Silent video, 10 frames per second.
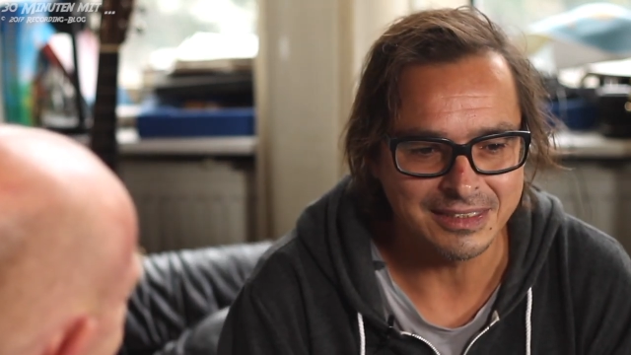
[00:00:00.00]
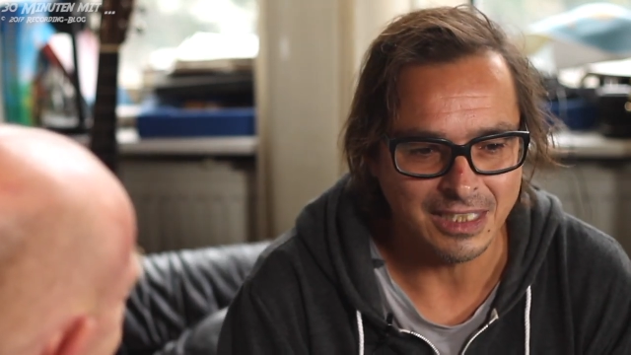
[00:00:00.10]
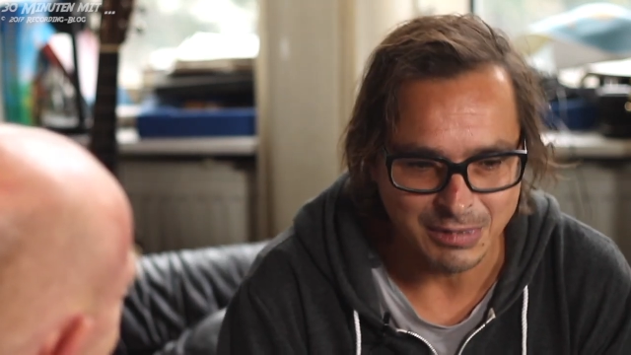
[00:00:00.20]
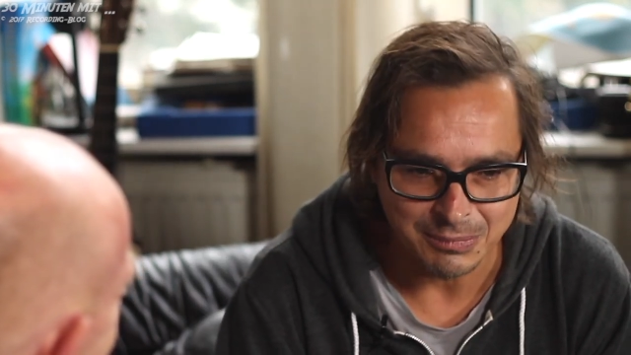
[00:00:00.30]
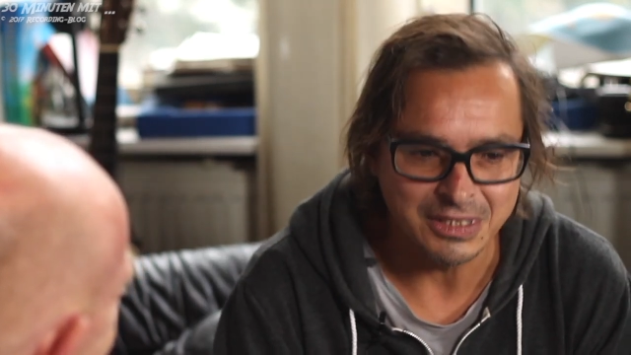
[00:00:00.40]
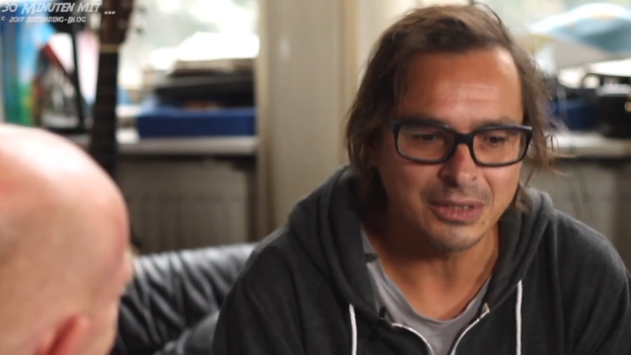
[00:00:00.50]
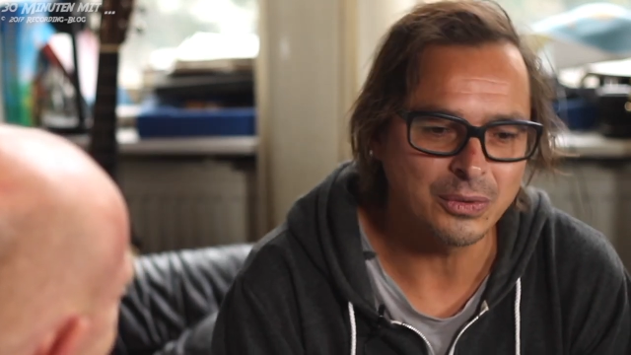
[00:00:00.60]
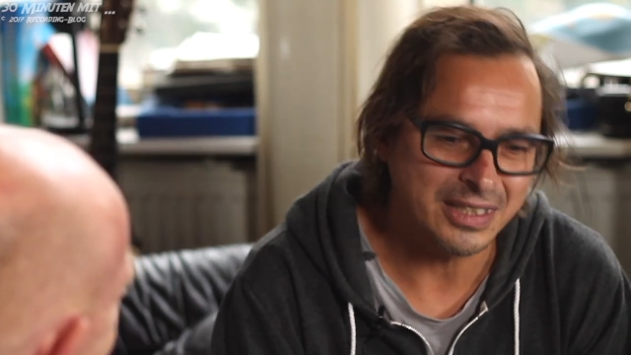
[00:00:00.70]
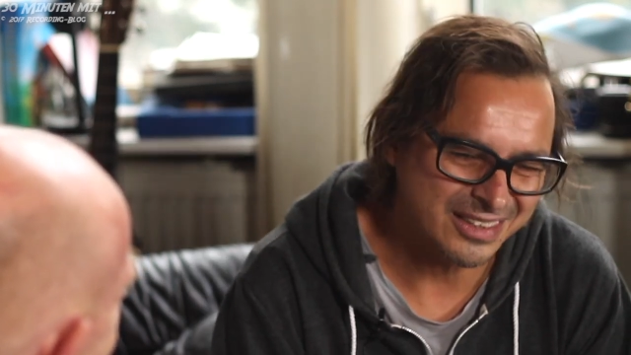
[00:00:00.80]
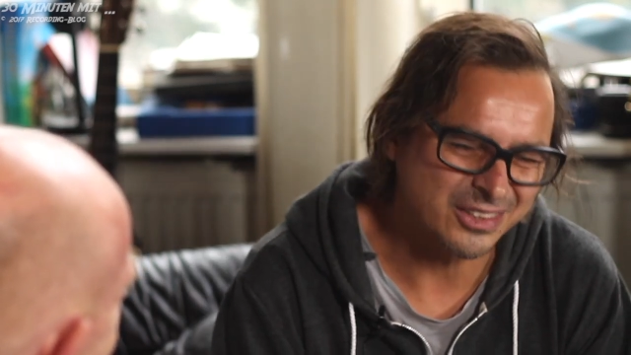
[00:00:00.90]
ja, bei mir
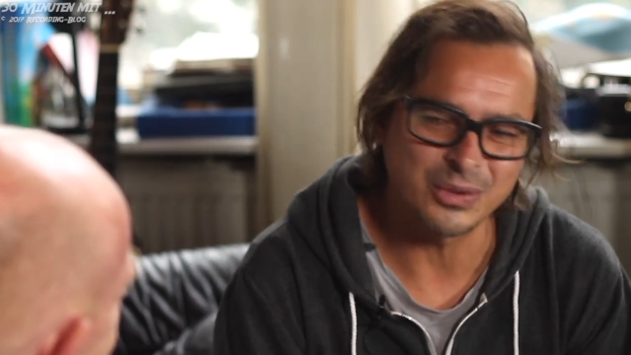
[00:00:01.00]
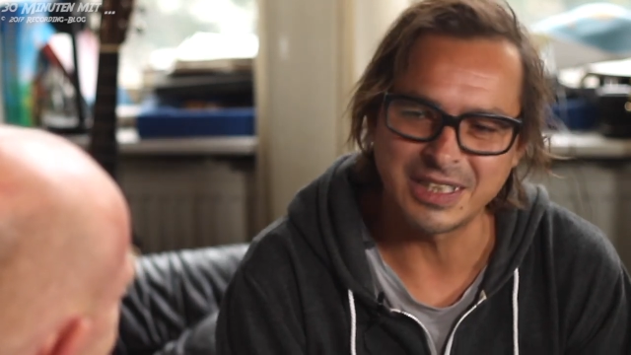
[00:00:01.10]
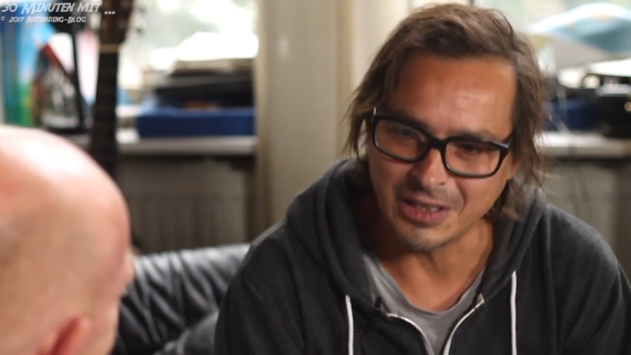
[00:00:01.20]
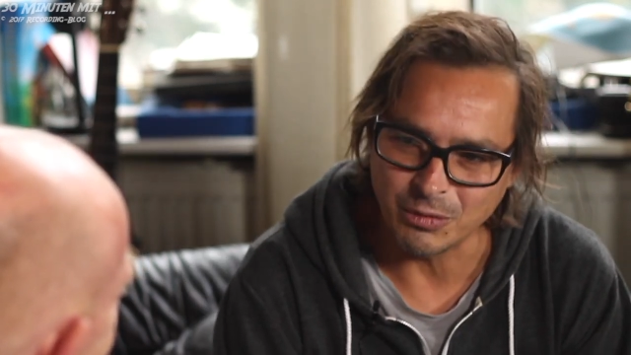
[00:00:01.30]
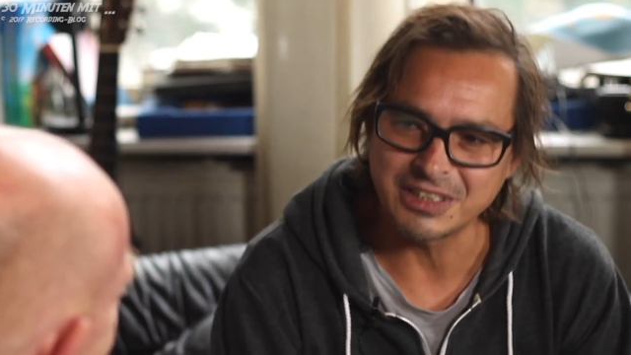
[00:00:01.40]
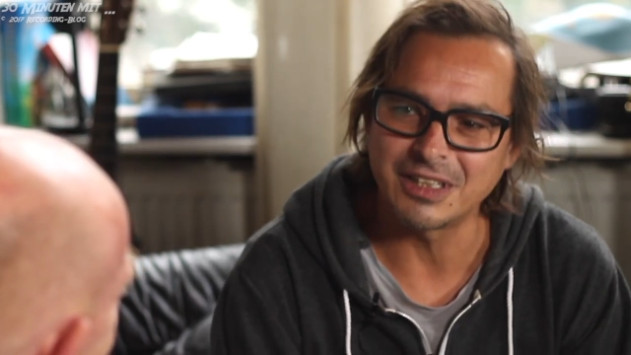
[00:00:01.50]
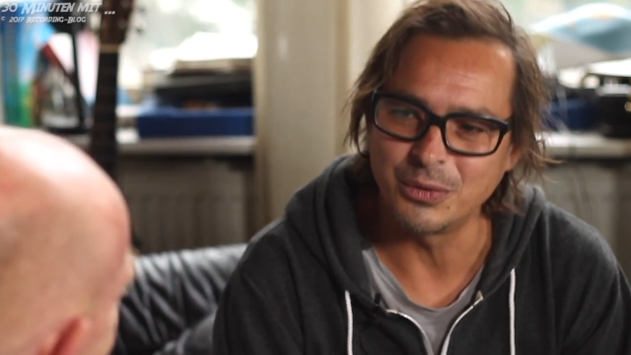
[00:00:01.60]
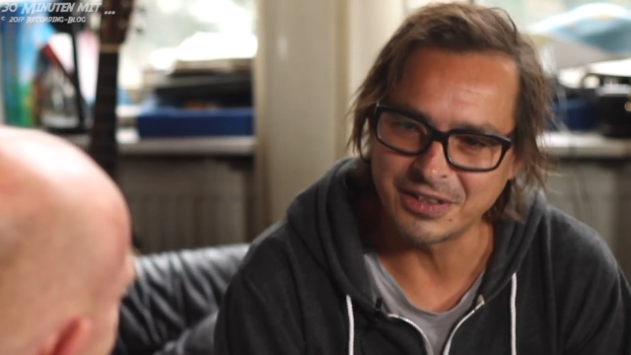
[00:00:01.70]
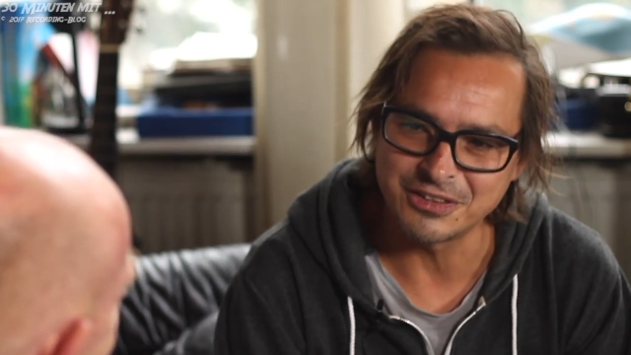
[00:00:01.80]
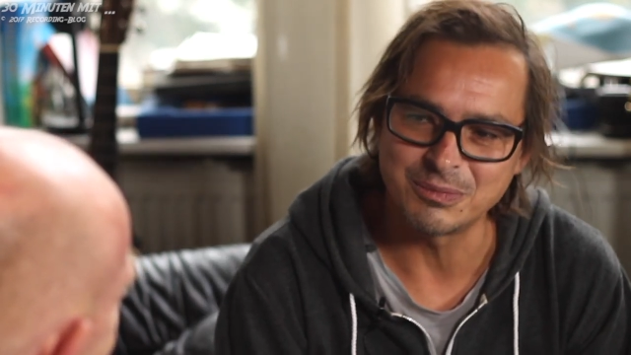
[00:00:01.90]
höre ich das so, ich glaube, ich, da
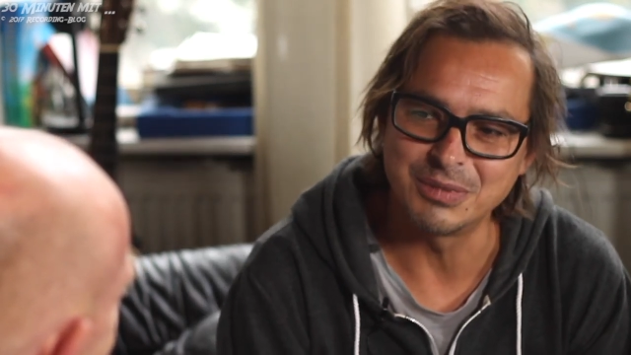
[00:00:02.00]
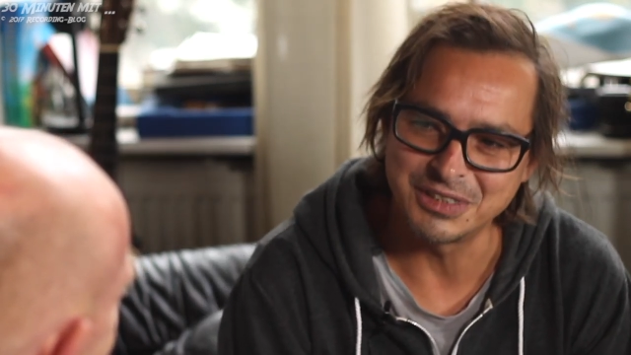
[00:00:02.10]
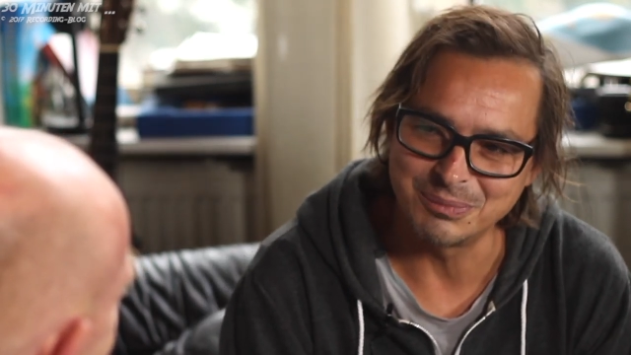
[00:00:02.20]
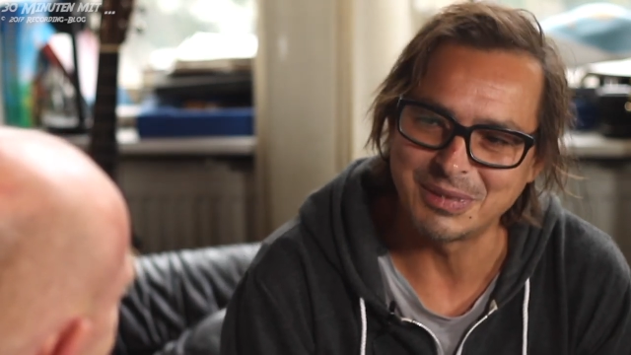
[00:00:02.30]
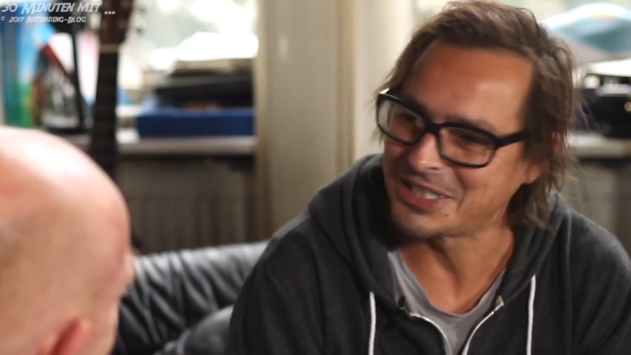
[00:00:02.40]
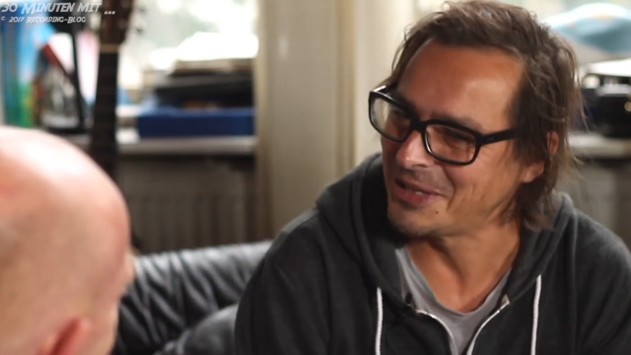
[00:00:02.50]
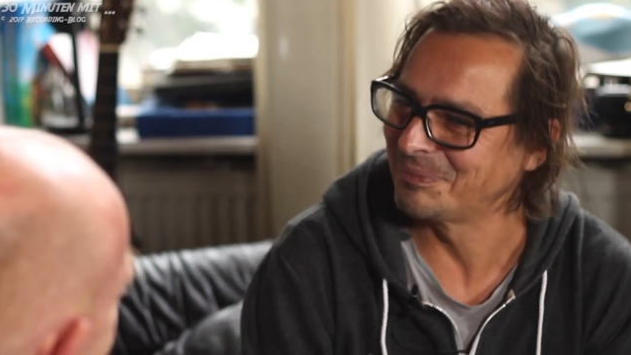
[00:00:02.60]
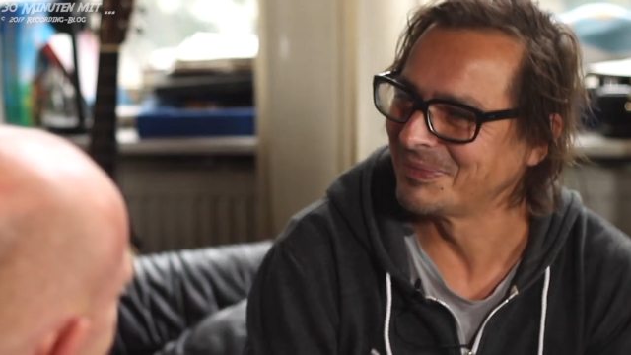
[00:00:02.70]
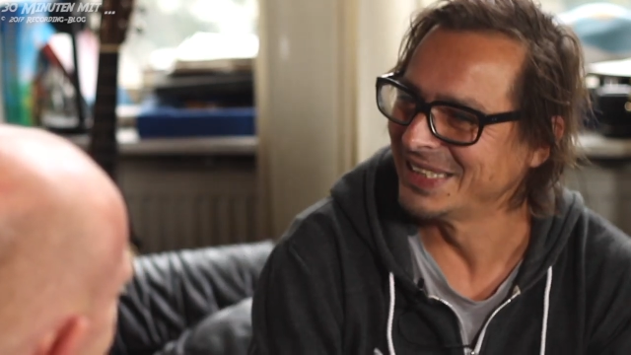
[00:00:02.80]
höre ich das ein bisschen besser.